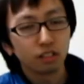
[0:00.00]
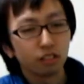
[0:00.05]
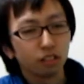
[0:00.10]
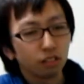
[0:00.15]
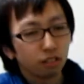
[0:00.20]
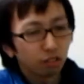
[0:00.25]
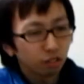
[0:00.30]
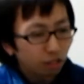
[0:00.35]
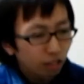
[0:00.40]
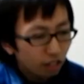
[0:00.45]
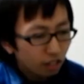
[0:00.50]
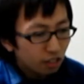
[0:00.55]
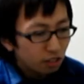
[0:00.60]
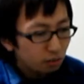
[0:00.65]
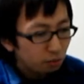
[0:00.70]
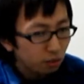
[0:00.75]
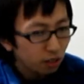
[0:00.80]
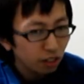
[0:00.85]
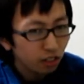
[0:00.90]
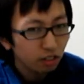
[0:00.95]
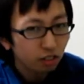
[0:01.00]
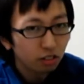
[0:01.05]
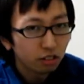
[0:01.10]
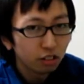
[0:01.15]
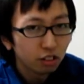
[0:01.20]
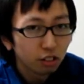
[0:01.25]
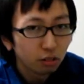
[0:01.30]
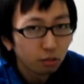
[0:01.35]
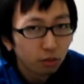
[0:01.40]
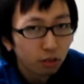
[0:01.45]
ちょっと足見えに
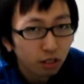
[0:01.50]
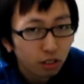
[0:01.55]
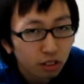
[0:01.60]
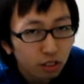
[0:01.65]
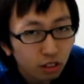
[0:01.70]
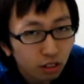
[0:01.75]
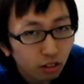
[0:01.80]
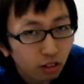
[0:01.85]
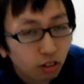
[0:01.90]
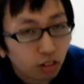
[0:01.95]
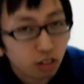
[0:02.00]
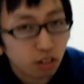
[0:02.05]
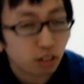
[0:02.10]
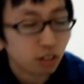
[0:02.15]
くいと思うんですけど